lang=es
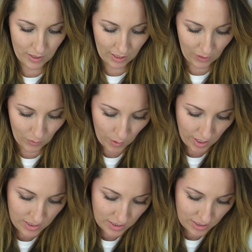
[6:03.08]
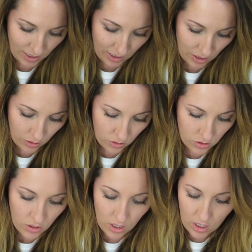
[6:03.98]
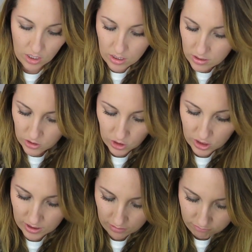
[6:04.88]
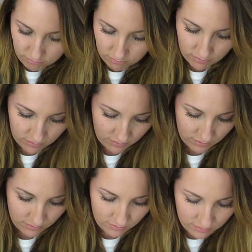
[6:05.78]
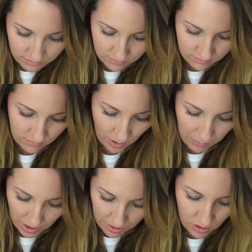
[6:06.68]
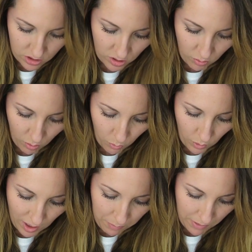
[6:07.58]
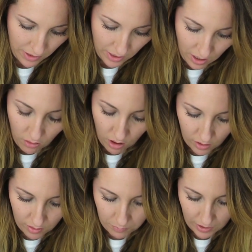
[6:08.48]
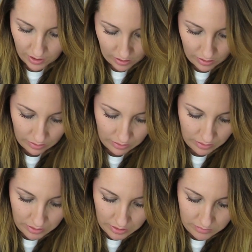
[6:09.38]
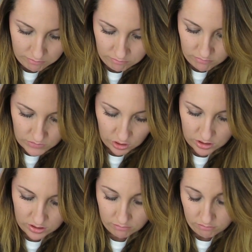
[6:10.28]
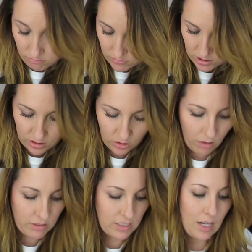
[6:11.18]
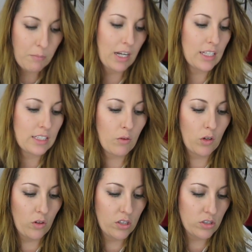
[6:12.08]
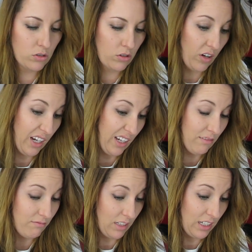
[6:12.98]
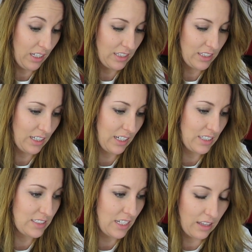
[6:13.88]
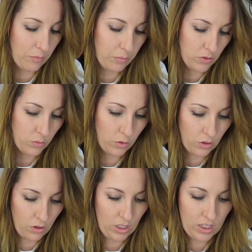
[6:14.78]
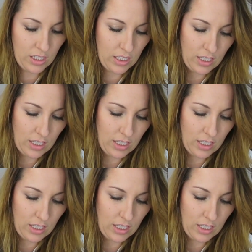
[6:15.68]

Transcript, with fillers: para que lo veáis, está gracioso. Yo qué sé, mm, me ha parecido así como muy apañado ahora en plan... Yo qué sé, que lo la maleta o algo de eso, aunque el que tenga que estar de pie es un poco rollete.